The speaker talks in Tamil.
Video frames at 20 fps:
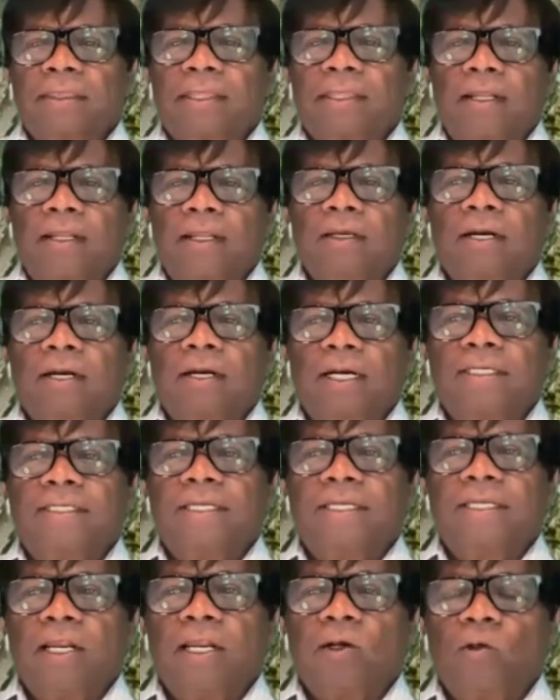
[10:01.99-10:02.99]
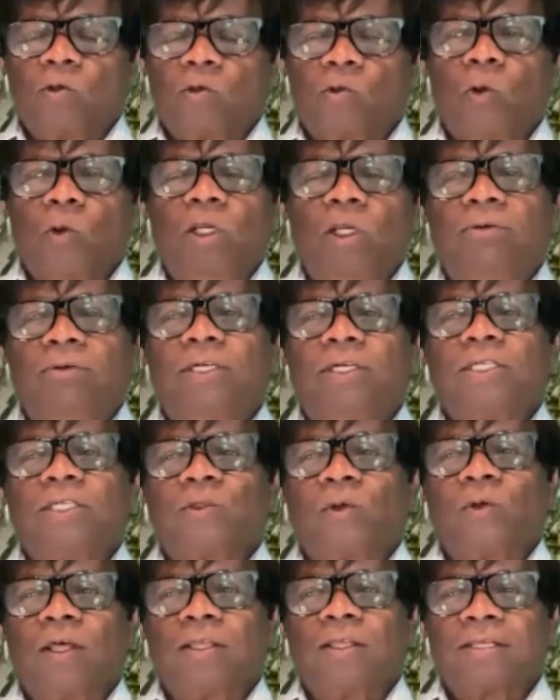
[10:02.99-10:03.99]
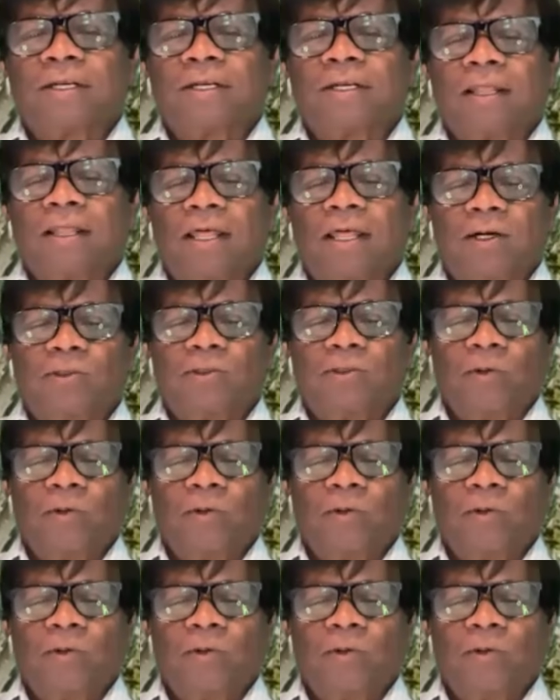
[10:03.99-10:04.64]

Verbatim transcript: தனது கட்சியினருக்கு சொல்லிவிட்டு சொன்ன சென்றதாக